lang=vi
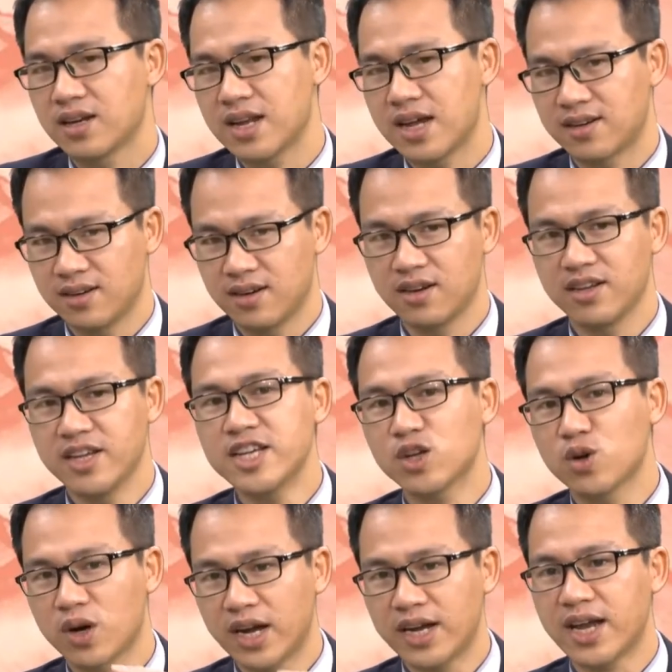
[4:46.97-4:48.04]
đặt lợi
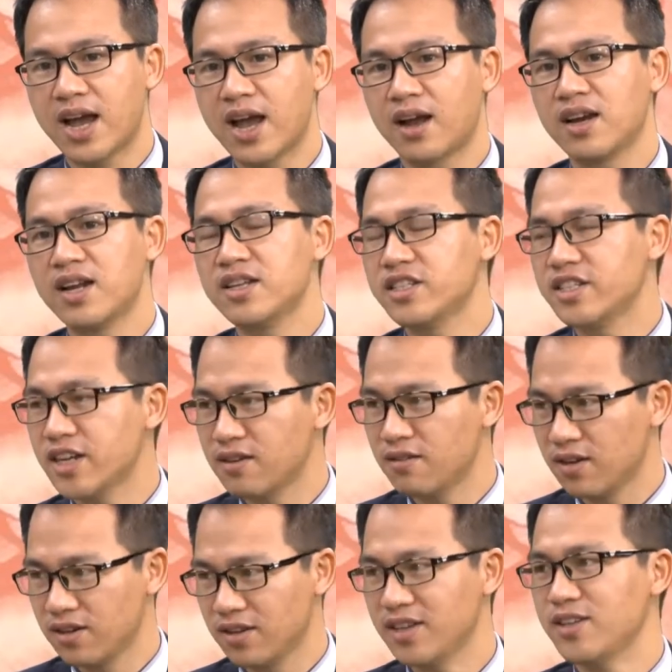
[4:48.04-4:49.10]
ích của khách hàng lên
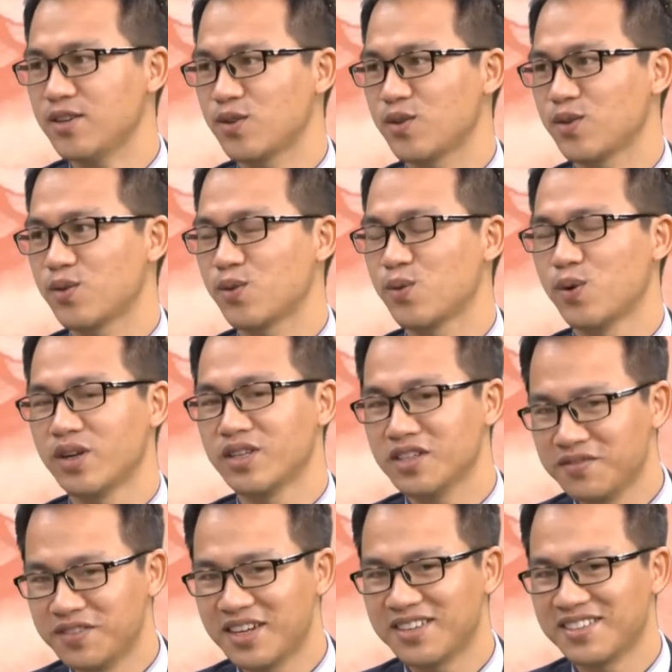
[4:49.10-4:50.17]
trên lợi ích của
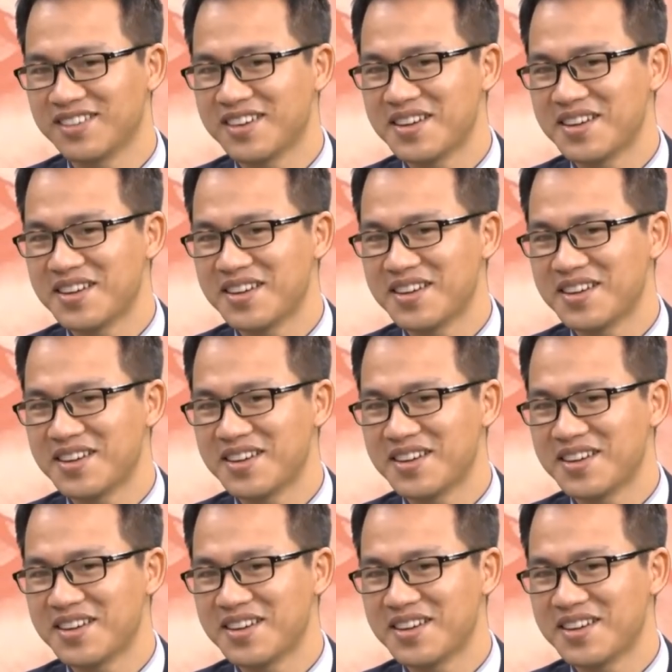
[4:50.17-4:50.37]
nhân viên